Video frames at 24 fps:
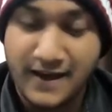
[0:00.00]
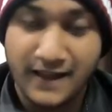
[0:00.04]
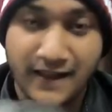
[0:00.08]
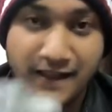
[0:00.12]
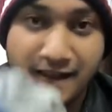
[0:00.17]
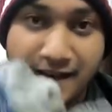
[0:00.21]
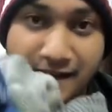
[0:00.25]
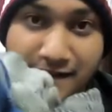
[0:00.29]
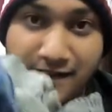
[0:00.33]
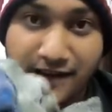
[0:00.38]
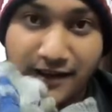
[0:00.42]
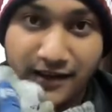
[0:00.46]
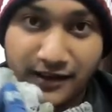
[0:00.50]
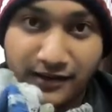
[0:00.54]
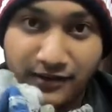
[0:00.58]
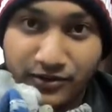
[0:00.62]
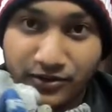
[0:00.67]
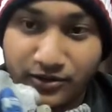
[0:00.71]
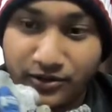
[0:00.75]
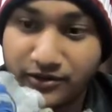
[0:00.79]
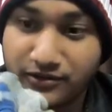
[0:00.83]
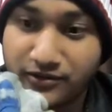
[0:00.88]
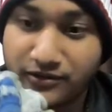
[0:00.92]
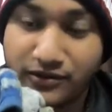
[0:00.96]
इतना सारे
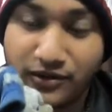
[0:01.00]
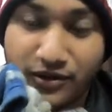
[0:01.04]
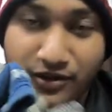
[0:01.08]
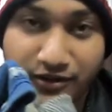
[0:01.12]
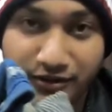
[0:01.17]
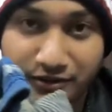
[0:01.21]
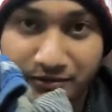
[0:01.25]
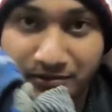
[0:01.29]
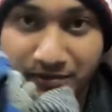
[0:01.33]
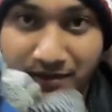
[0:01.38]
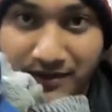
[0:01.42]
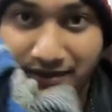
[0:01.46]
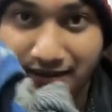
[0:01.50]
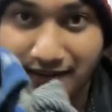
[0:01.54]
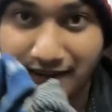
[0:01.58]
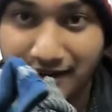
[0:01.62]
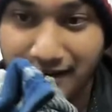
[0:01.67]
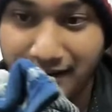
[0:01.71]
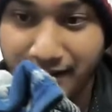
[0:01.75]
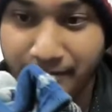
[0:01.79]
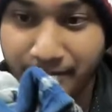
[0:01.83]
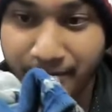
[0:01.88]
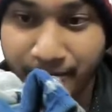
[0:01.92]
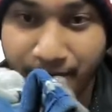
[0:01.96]
सॉक्स सॉक्स बेसिकली
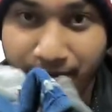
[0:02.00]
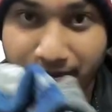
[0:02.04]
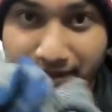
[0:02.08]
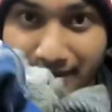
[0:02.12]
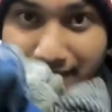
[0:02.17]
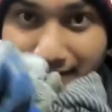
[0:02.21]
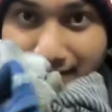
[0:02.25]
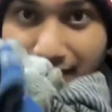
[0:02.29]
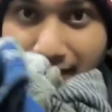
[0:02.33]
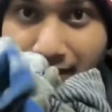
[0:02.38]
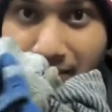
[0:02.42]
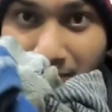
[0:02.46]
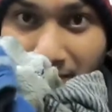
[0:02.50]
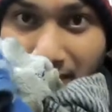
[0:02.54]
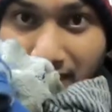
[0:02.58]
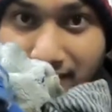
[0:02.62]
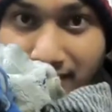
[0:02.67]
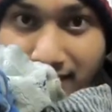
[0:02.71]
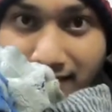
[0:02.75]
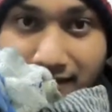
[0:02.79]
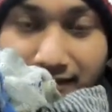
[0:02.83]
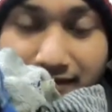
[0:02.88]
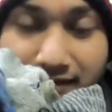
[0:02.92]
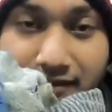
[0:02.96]
आपको इतने सारे पैर
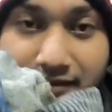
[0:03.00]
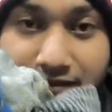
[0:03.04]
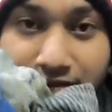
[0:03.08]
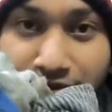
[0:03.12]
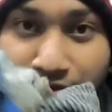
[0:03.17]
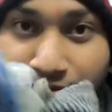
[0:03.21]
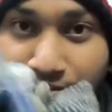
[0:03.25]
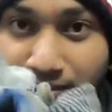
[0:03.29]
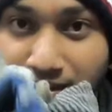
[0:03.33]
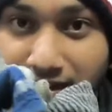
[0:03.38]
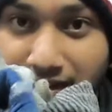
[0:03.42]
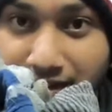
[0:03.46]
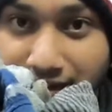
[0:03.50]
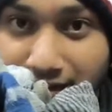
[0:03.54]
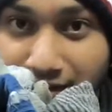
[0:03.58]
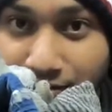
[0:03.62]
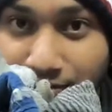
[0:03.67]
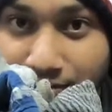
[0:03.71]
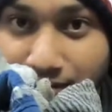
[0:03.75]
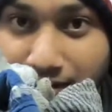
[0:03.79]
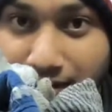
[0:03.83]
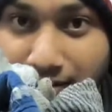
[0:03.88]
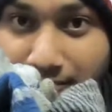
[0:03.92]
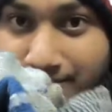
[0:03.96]
रखना ज़रूरी है
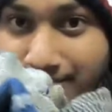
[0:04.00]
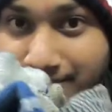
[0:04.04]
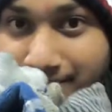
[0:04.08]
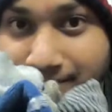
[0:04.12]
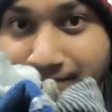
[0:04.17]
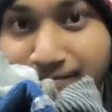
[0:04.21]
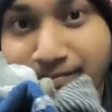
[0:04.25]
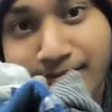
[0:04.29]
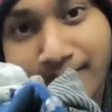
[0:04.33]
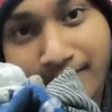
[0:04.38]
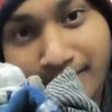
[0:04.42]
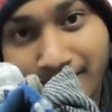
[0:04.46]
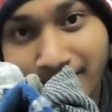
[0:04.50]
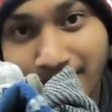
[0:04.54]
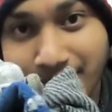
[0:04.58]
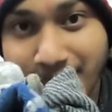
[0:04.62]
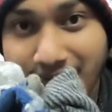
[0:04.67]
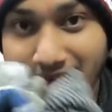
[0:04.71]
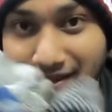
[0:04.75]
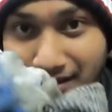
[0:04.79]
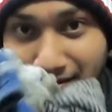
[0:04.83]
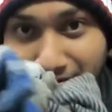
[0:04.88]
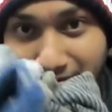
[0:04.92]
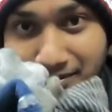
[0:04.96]
क्योंकि
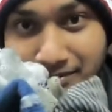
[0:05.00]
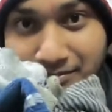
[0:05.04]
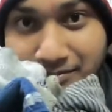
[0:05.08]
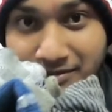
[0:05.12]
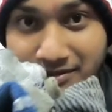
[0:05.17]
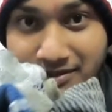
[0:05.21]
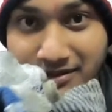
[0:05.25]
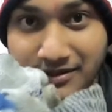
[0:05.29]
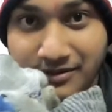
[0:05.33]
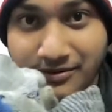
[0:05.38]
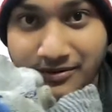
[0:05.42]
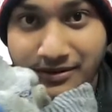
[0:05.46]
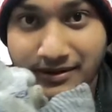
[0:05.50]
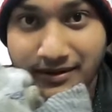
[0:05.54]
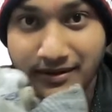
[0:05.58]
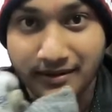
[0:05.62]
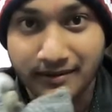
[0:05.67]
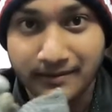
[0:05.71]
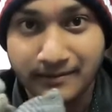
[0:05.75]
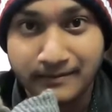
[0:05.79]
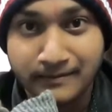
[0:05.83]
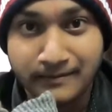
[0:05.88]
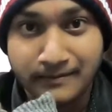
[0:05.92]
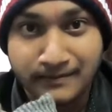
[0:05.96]
आप समझते हो ना
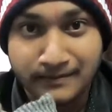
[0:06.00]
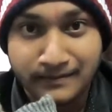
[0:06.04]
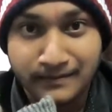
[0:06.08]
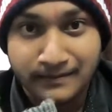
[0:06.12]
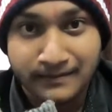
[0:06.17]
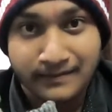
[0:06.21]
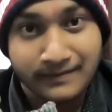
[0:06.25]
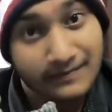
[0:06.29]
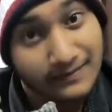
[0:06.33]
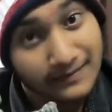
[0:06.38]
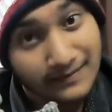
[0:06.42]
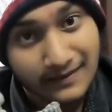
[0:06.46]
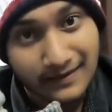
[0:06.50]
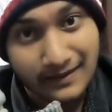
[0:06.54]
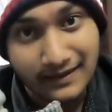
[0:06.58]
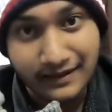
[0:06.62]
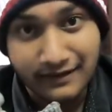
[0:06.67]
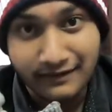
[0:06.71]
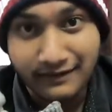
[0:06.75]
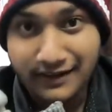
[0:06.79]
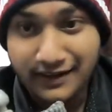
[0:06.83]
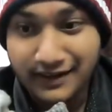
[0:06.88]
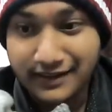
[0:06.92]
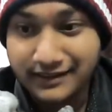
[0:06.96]
ये
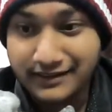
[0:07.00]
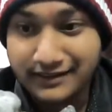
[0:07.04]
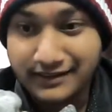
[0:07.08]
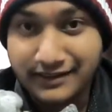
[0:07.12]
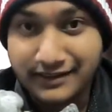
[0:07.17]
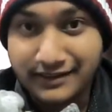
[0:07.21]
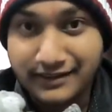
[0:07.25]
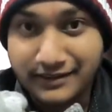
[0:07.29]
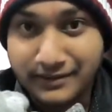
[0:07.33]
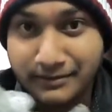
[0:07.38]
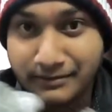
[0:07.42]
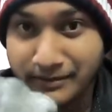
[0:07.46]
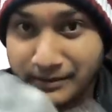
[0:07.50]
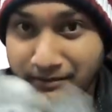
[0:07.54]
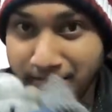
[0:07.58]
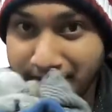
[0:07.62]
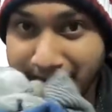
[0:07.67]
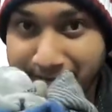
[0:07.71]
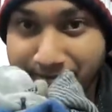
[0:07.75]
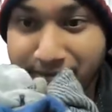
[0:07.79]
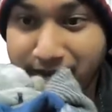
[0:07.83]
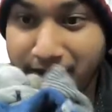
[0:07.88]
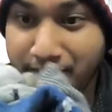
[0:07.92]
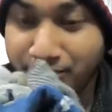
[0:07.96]
वाला चीज़
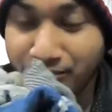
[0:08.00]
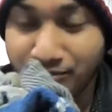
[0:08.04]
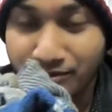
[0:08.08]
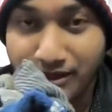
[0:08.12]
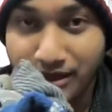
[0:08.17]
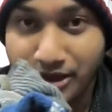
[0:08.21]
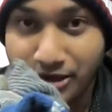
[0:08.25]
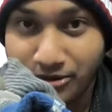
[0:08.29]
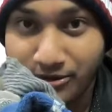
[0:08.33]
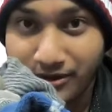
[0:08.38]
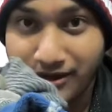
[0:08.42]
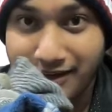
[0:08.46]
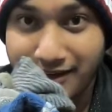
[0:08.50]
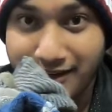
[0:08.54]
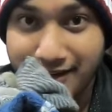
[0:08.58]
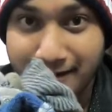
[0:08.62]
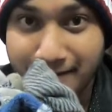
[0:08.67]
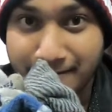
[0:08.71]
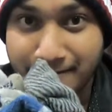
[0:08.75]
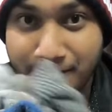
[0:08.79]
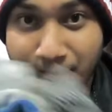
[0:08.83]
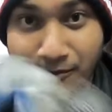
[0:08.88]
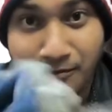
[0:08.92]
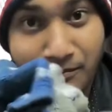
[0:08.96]
पब्लिक में आप उतारोगे ना
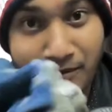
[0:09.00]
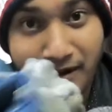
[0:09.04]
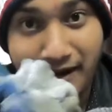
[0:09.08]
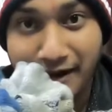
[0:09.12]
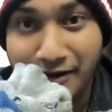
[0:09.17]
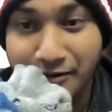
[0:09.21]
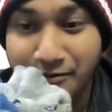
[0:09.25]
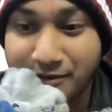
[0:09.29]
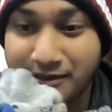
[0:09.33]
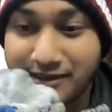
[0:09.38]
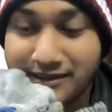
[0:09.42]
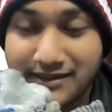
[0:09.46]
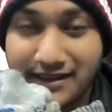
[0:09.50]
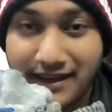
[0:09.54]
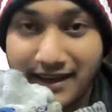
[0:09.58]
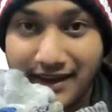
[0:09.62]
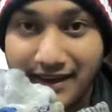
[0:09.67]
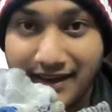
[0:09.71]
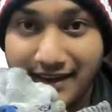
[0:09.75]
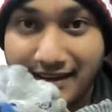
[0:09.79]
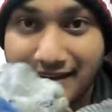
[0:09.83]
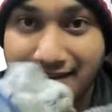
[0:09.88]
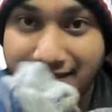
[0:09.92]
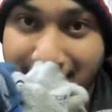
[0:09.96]
तो बैंड बच
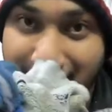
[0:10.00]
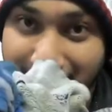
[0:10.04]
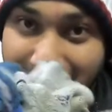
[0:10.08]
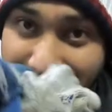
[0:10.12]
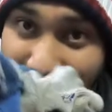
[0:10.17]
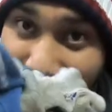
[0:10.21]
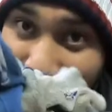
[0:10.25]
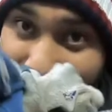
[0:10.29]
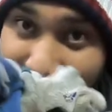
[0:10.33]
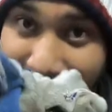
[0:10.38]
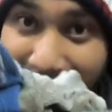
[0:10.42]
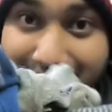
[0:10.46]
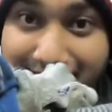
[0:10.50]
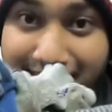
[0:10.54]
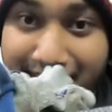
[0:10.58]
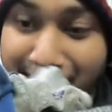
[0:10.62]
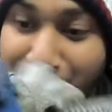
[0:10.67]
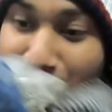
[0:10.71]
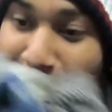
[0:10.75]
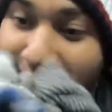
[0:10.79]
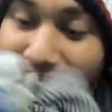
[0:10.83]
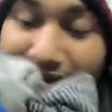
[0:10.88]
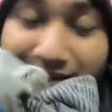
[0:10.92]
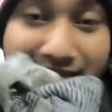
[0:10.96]
जाएगी इसलिए इतने सारे
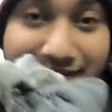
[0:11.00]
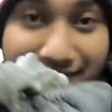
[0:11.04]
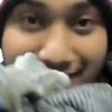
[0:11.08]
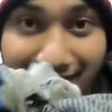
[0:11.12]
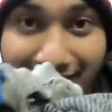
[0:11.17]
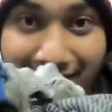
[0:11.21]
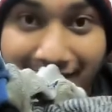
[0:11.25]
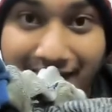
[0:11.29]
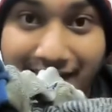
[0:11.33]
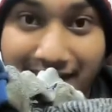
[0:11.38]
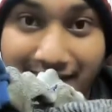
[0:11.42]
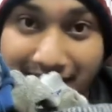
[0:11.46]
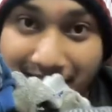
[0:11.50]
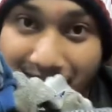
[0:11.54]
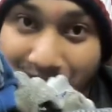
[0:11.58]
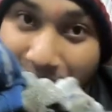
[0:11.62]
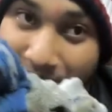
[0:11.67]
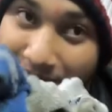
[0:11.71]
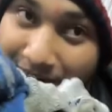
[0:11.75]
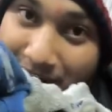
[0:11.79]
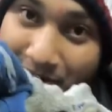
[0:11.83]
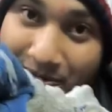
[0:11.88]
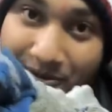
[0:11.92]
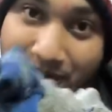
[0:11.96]
पैर रखा करो
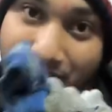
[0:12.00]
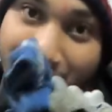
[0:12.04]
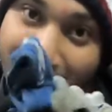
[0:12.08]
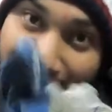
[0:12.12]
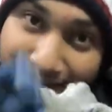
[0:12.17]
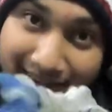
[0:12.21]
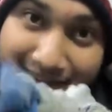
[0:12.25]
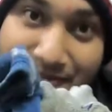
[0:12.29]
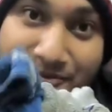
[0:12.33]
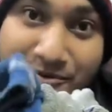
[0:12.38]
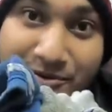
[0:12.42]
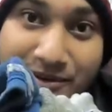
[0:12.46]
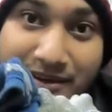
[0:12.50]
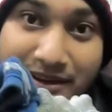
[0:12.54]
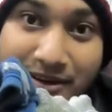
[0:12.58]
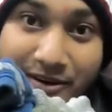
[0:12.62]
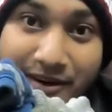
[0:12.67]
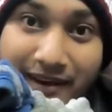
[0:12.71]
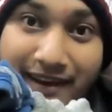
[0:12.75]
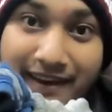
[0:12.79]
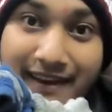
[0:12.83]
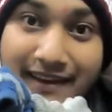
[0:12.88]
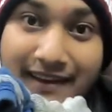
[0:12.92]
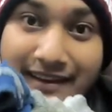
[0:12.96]
नहीं तो ख़त्म हो
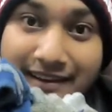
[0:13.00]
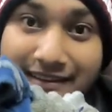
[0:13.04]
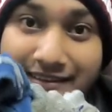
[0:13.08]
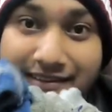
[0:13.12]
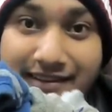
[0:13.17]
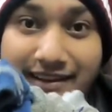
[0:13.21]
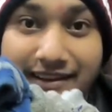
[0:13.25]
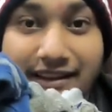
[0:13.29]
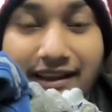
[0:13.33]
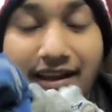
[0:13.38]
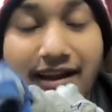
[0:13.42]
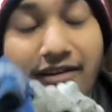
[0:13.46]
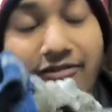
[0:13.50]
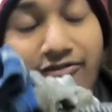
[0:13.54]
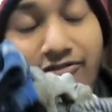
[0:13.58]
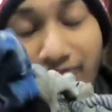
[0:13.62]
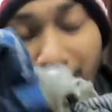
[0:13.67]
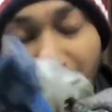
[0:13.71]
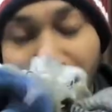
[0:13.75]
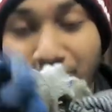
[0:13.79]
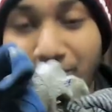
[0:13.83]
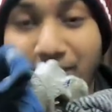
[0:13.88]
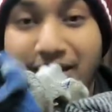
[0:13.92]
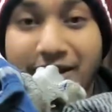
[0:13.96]
जाओगे इज्जत का
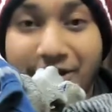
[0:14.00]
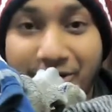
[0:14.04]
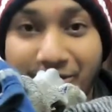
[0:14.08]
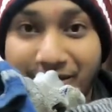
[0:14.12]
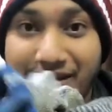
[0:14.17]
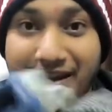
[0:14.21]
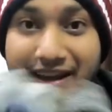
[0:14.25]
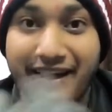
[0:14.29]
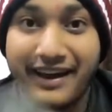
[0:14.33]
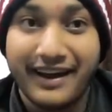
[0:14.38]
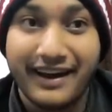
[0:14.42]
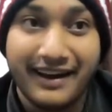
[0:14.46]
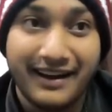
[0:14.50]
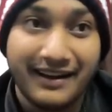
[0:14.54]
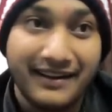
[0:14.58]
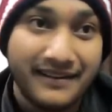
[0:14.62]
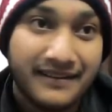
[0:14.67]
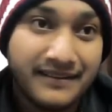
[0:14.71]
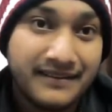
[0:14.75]
फलूदा हो जाएगा